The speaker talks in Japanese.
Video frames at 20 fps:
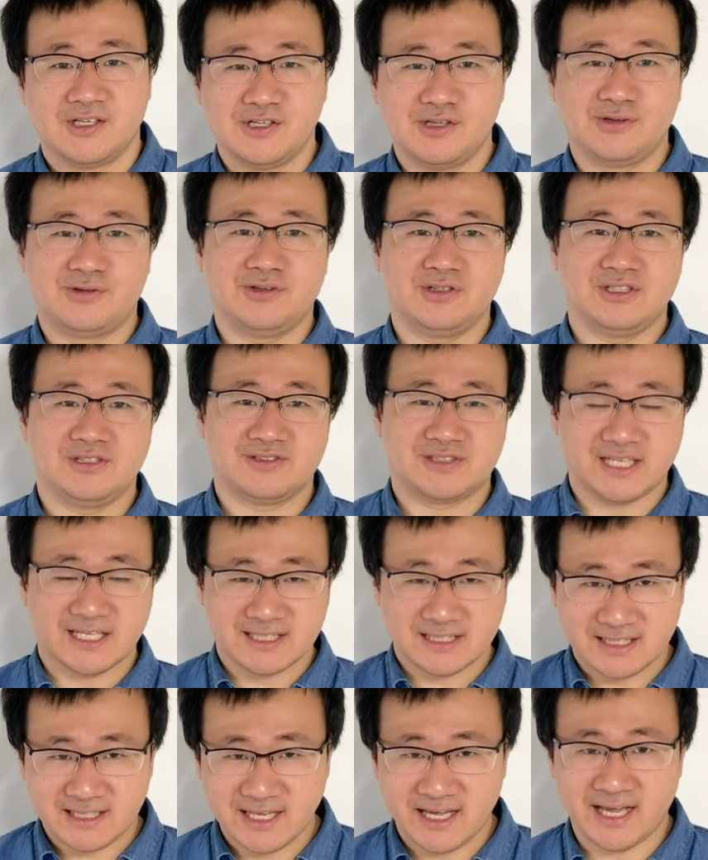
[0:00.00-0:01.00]
いうふうに
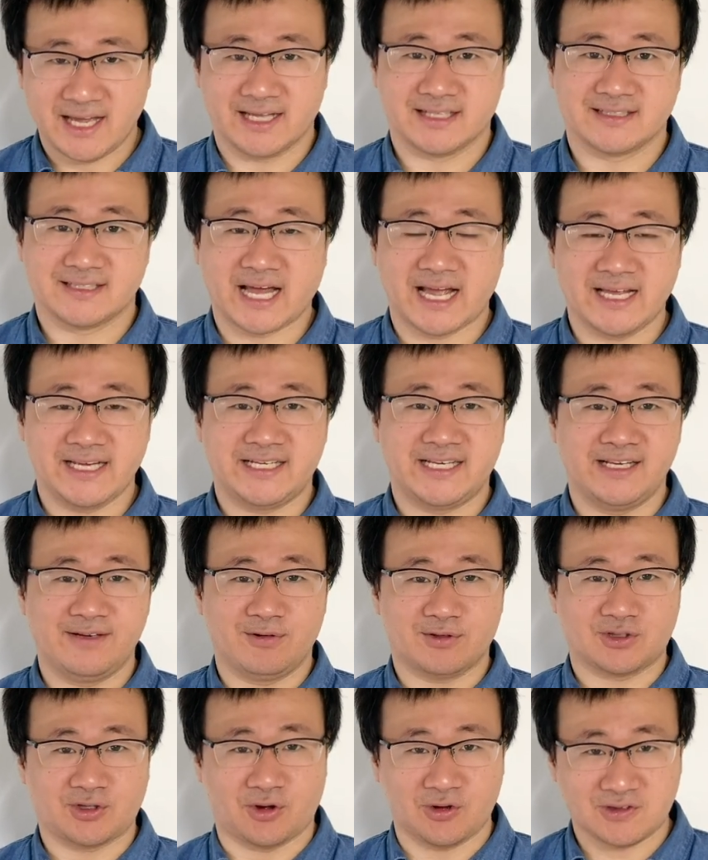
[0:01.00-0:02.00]
歌って大
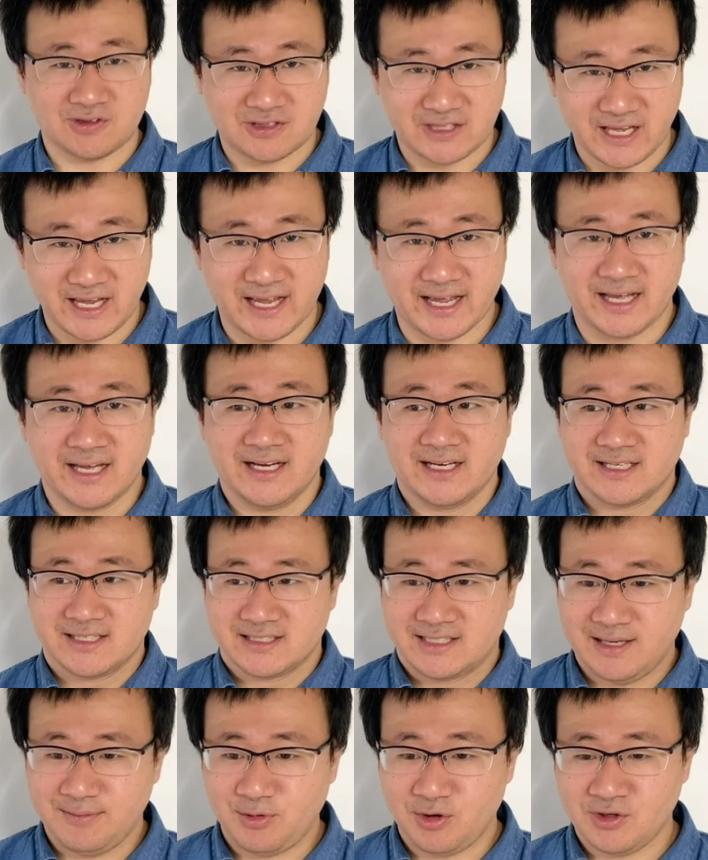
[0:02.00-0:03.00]
金を取って
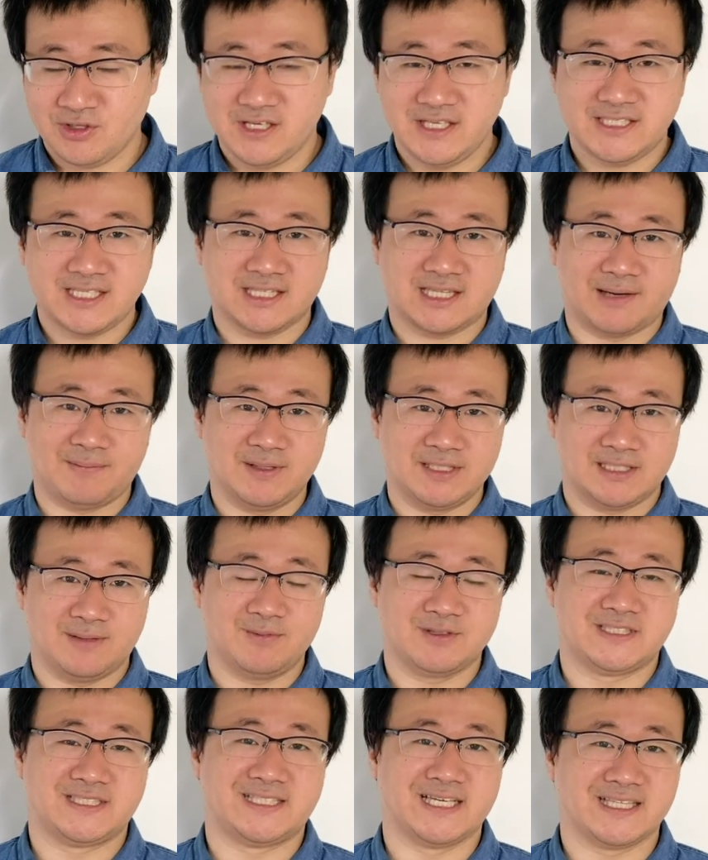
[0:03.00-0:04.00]
でもいざ試して
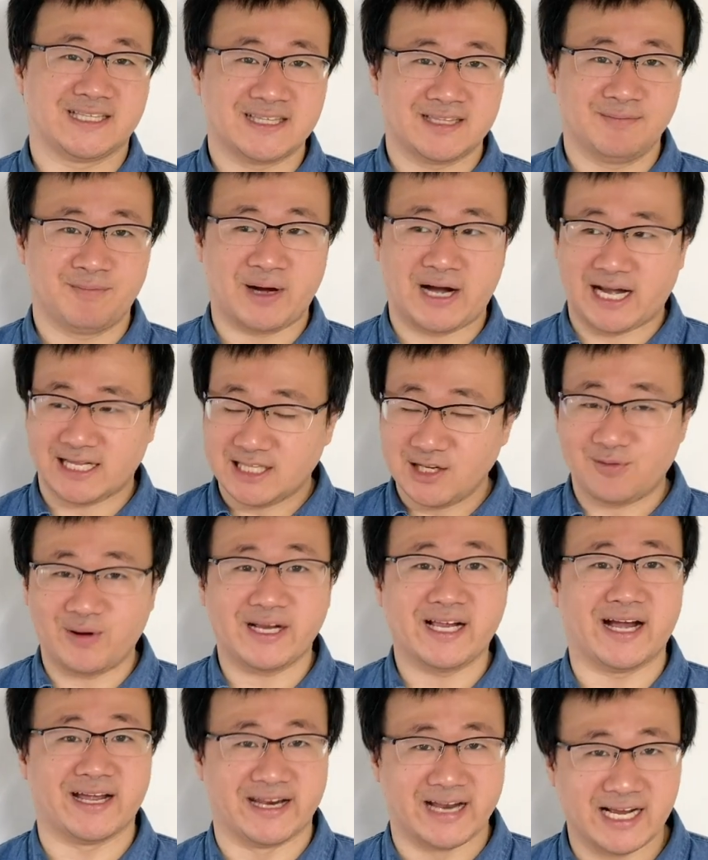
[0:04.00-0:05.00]
もぜ、まあ、勝てる
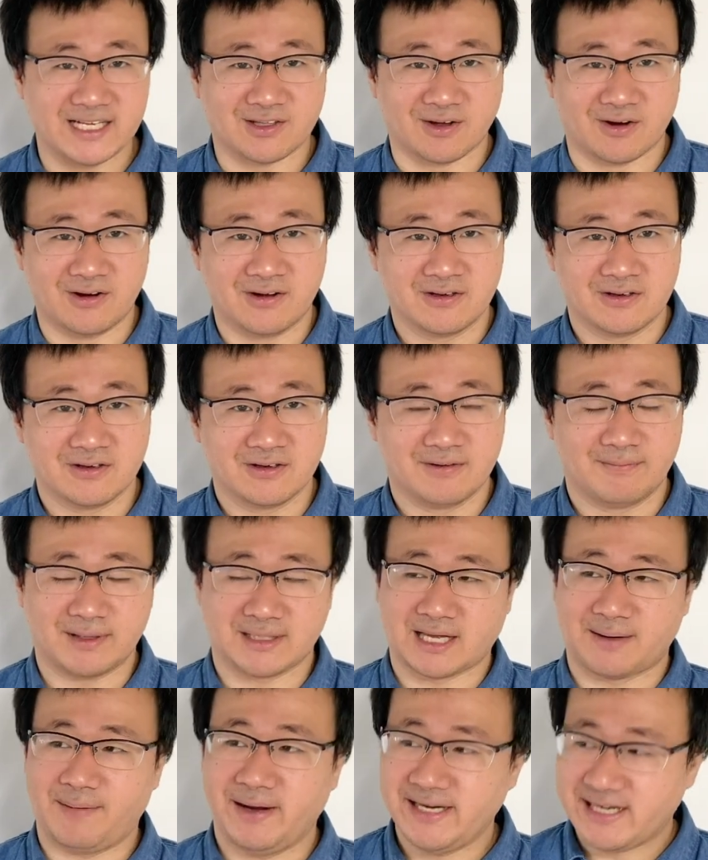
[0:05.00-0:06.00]
わけがないと、まあ、
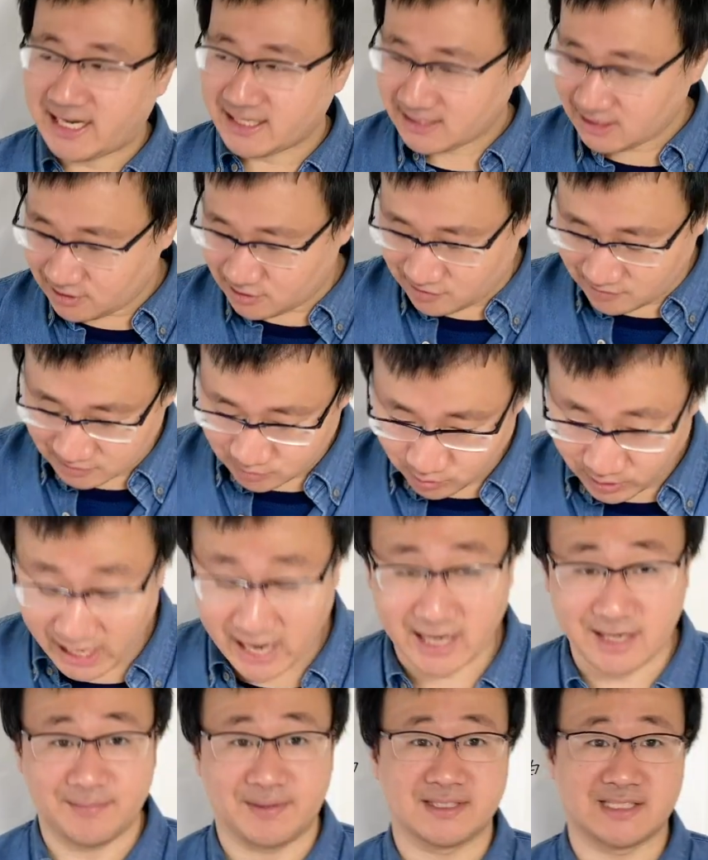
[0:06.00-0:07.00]
たまに勝てる日はそれ
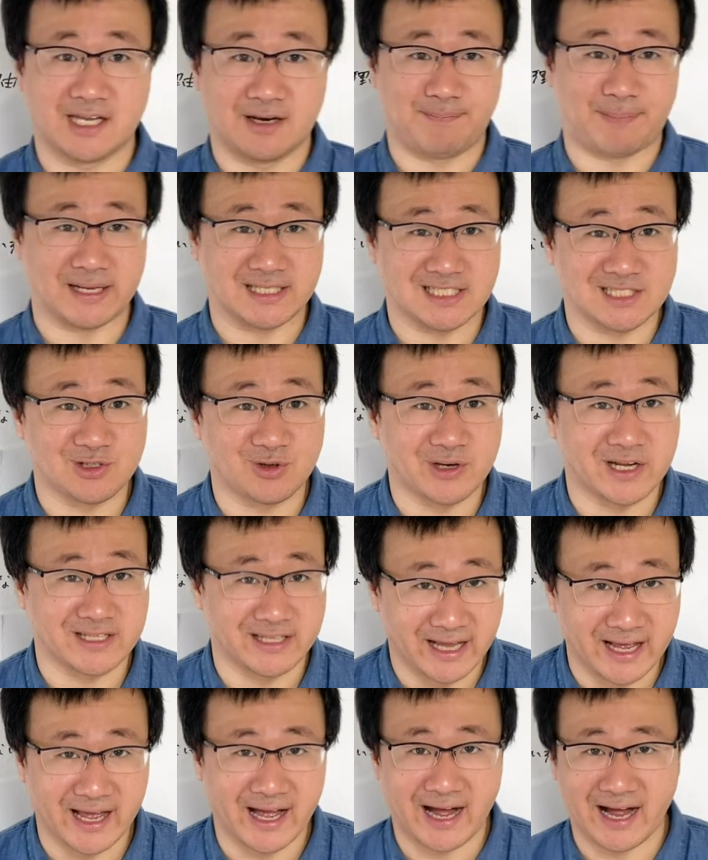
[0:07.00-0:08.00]
はありますけどパチンコな
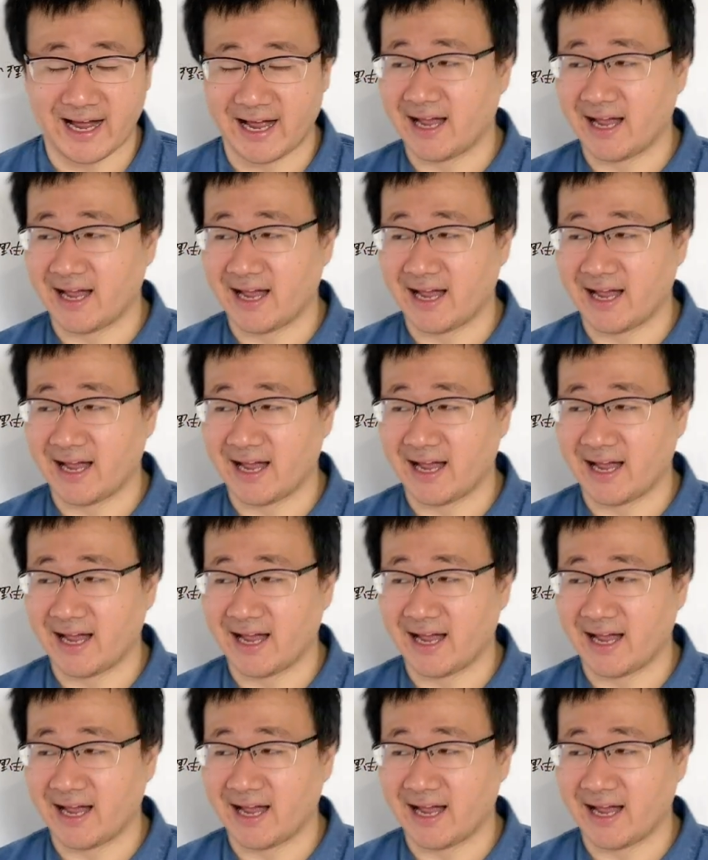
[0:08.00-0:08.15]
んで、はい、